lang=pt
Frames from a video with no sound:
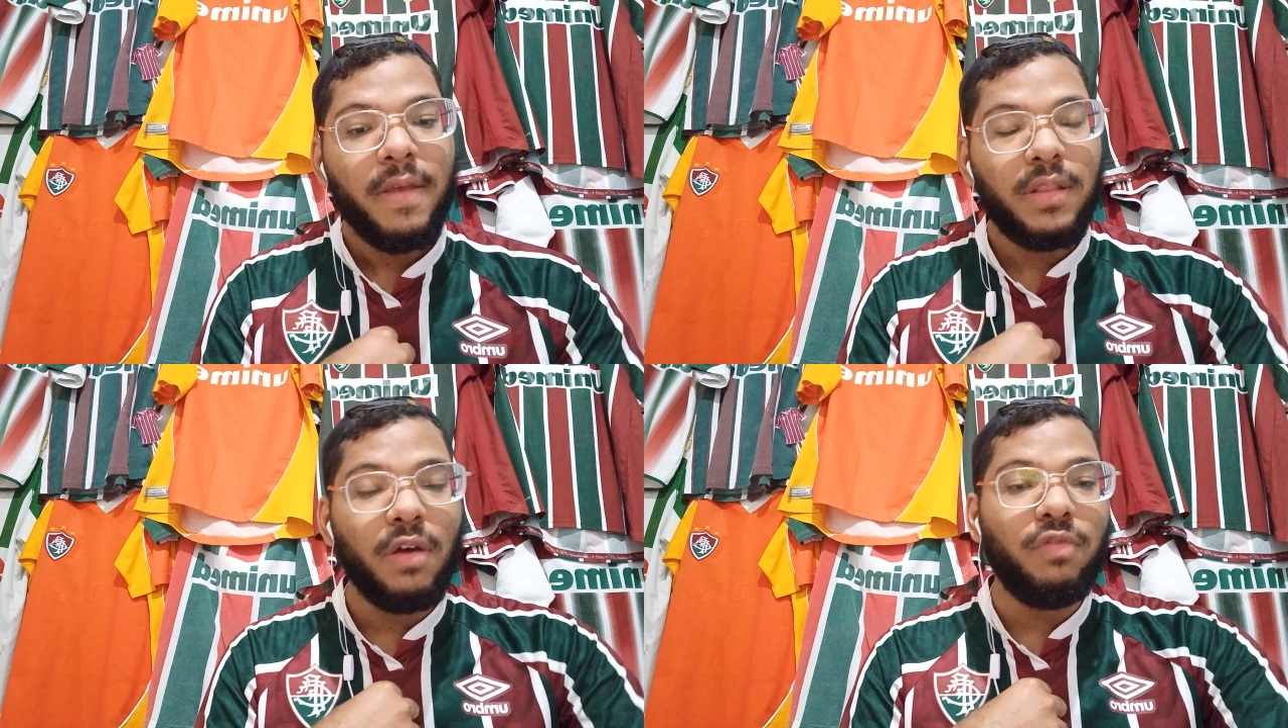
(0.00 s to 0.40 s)

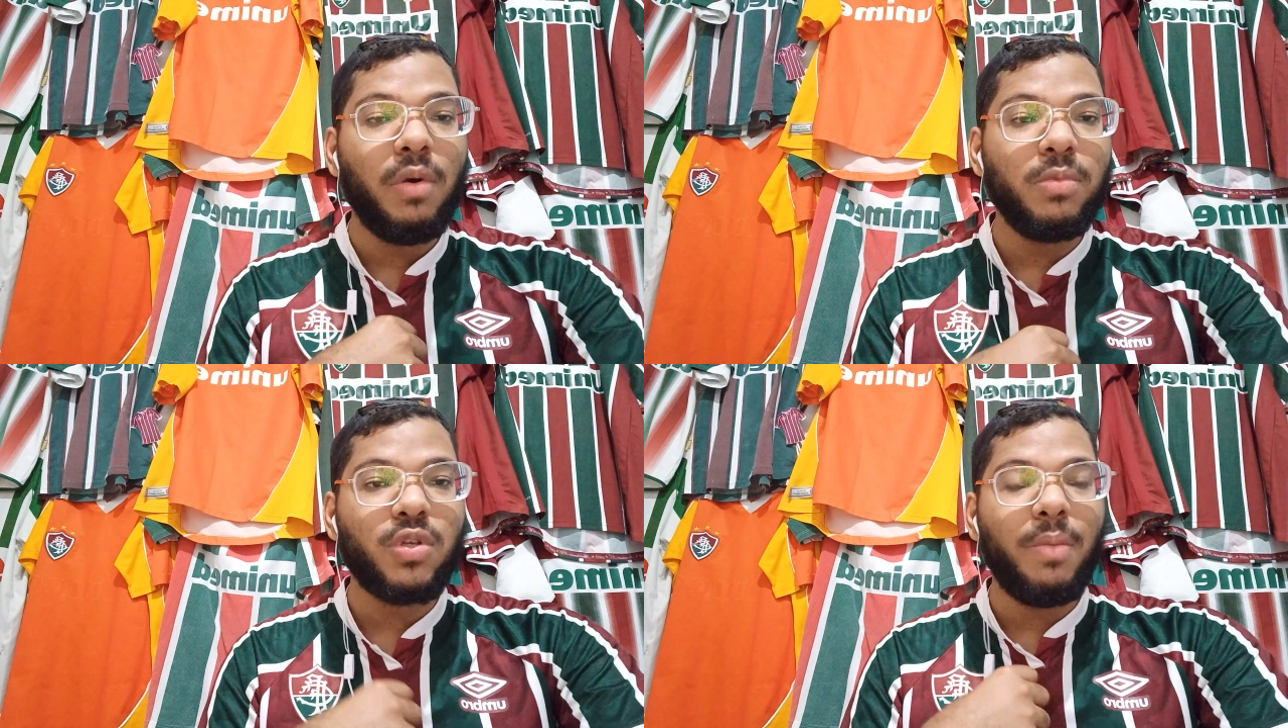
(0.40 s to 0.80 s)
Então
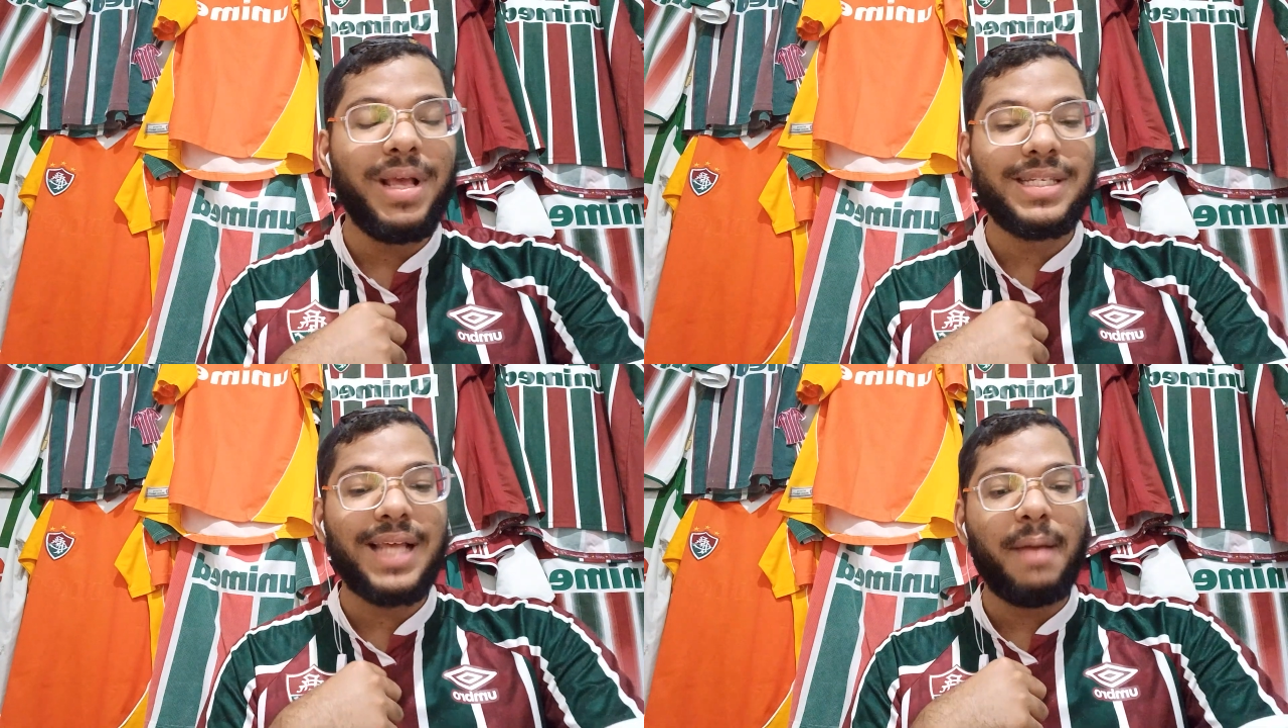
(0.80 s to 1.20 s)
vamos
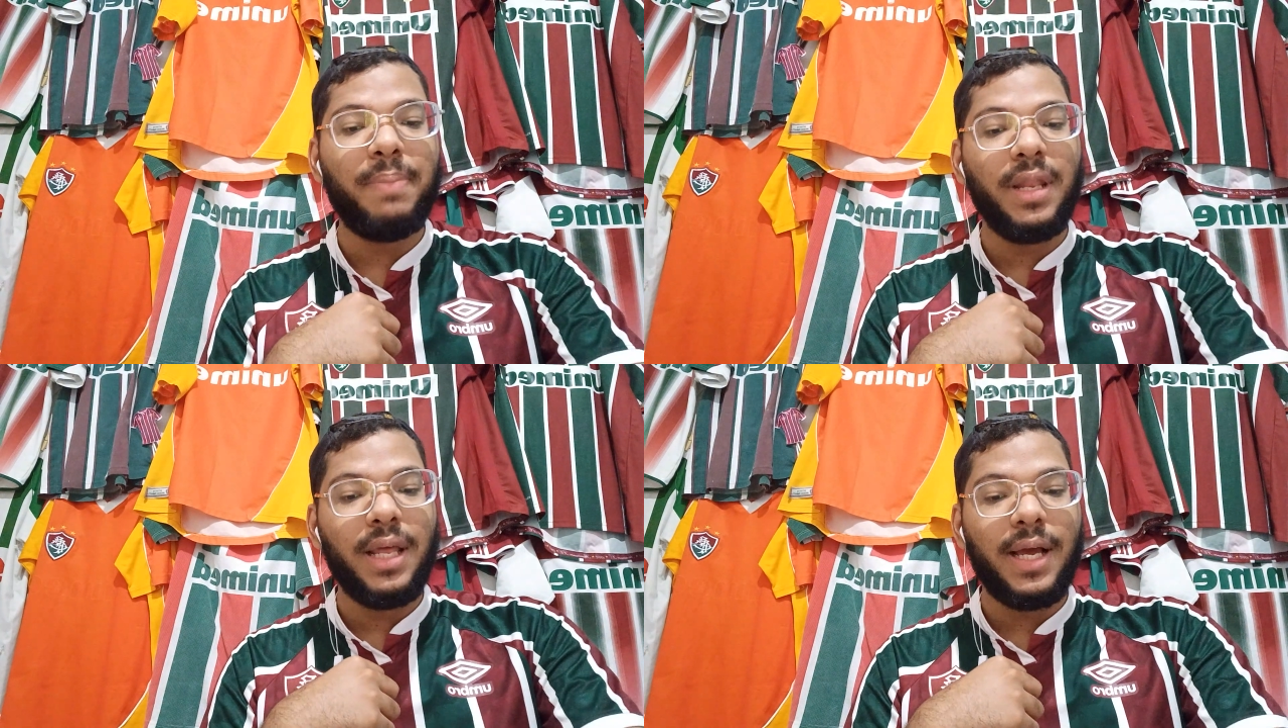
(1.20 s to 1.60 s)
começar
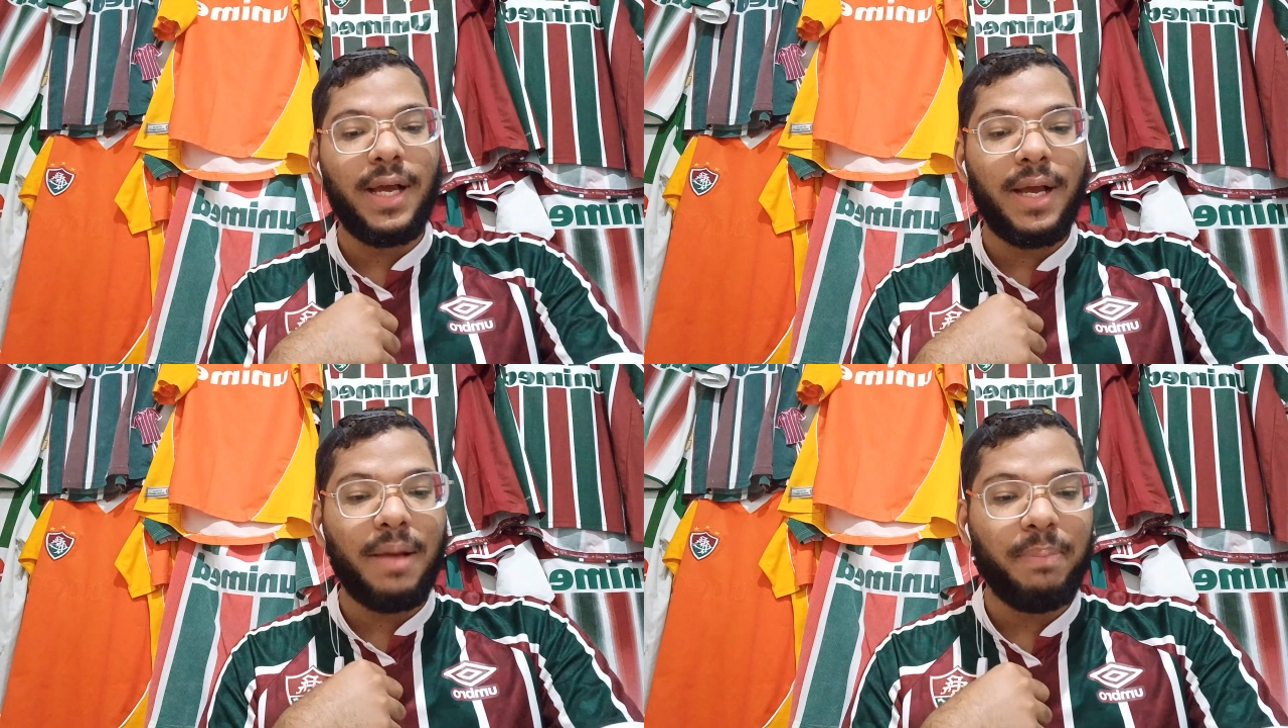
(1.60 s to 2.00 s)

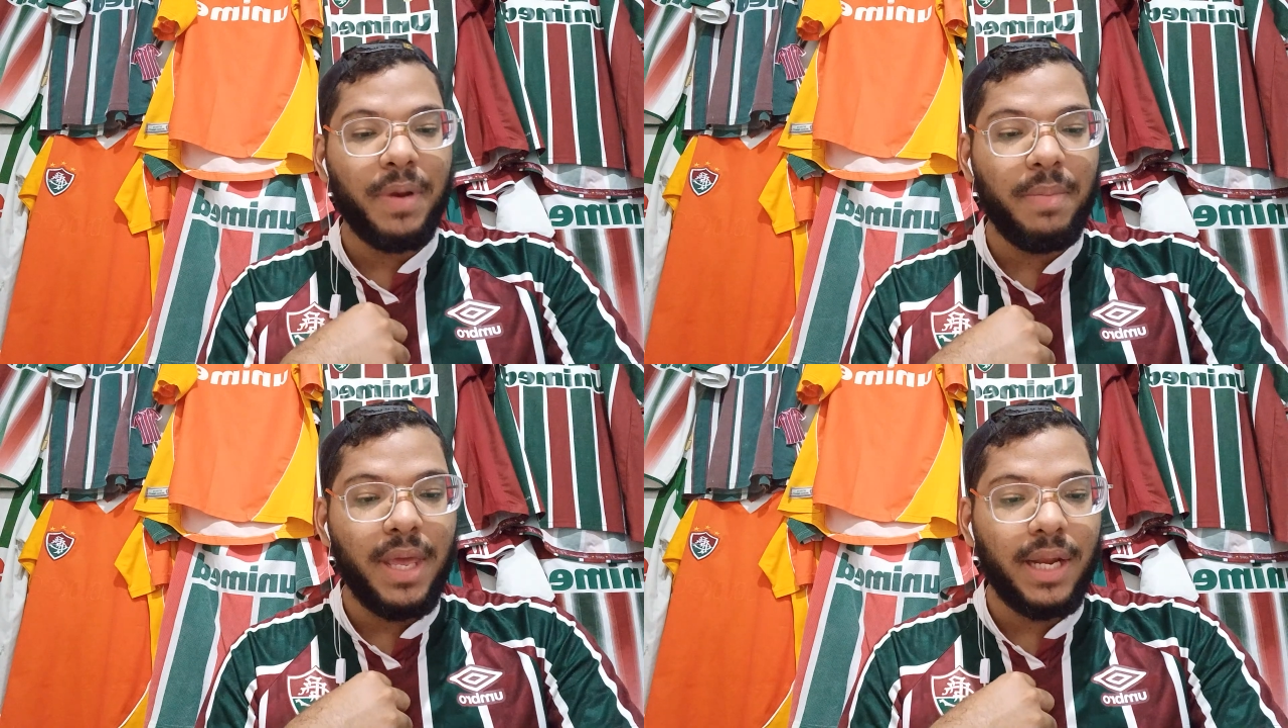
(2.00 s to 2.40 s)
pela
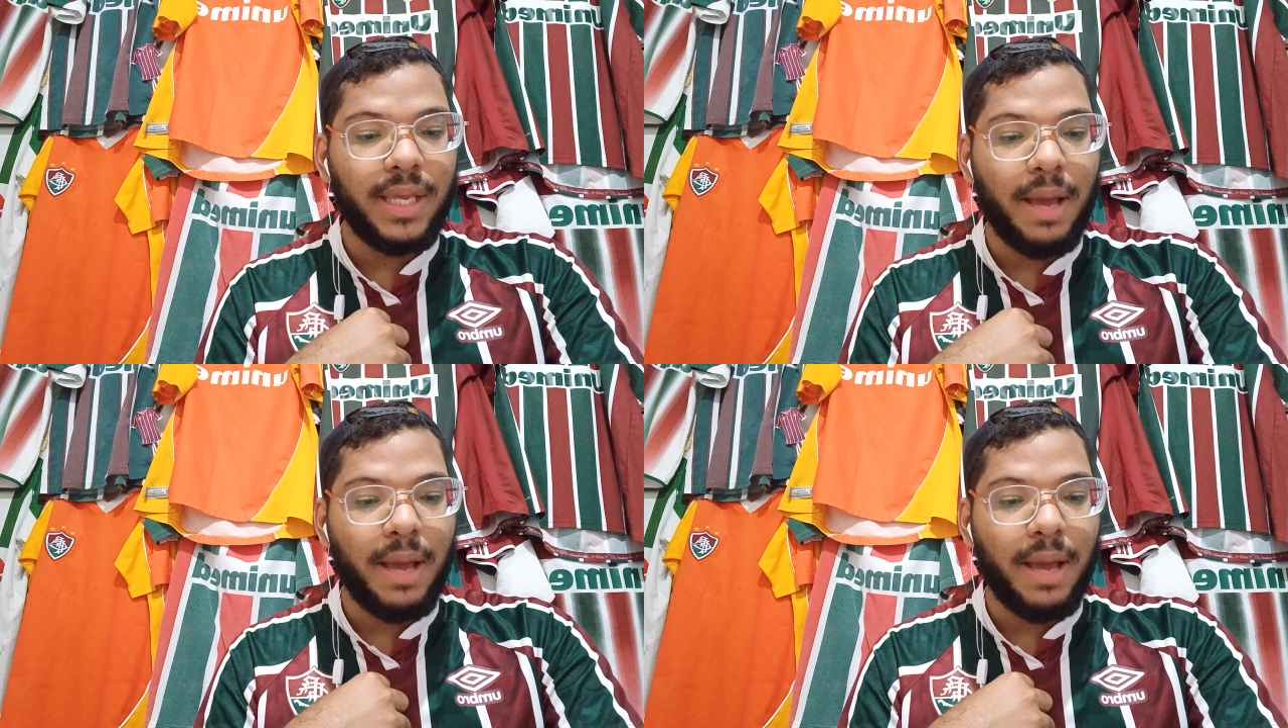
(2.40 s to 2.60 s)
primeira aqui.